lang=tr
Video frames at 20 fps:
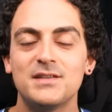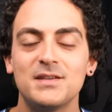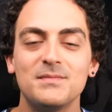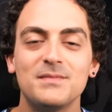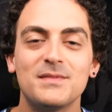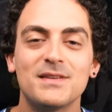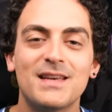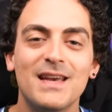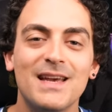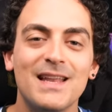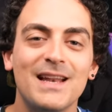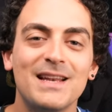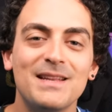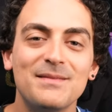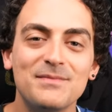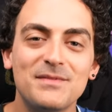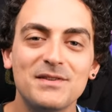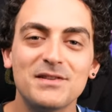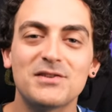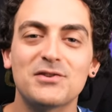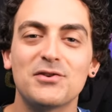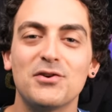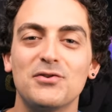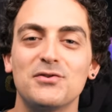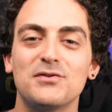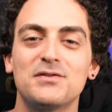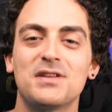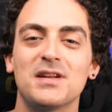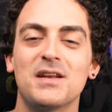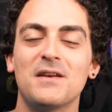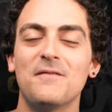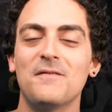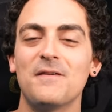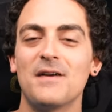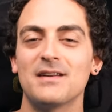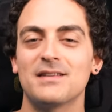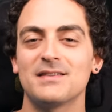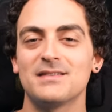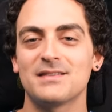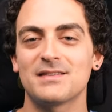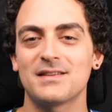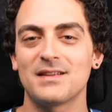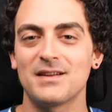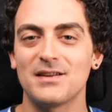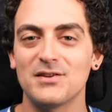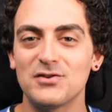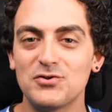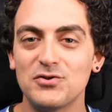Şimdi gelelim dış görünüşteki farklılıklara.